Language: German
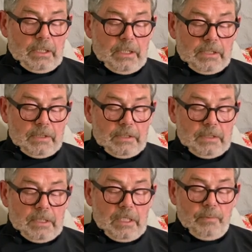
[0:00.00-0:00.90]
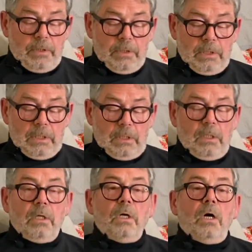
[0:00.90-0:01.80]
lassen, aber
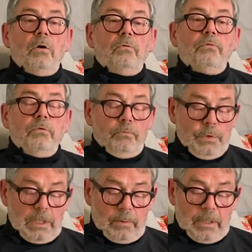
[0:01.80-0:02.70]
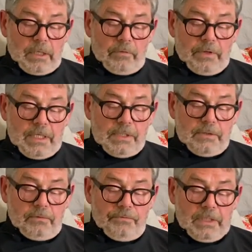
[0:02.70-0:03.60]
auf wunderbare
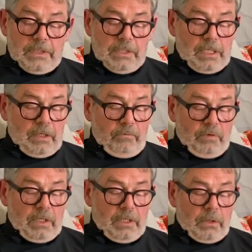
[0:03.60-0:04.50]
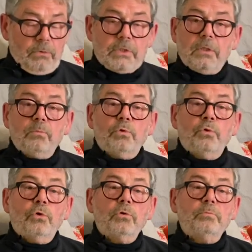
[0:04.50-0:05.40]
Weise fand sie einen Weg aus dem
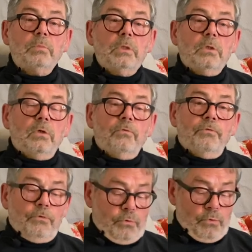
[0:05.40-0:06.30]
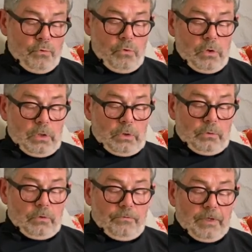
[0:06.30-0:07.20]
Turm, floh
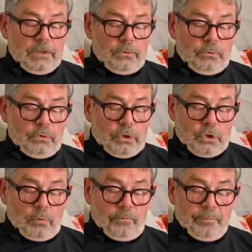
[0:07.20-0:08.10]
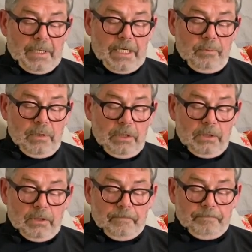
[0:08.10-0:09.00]
und fand Unterschlupf bei einem
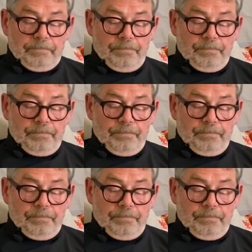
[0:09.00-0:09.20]
Hirten.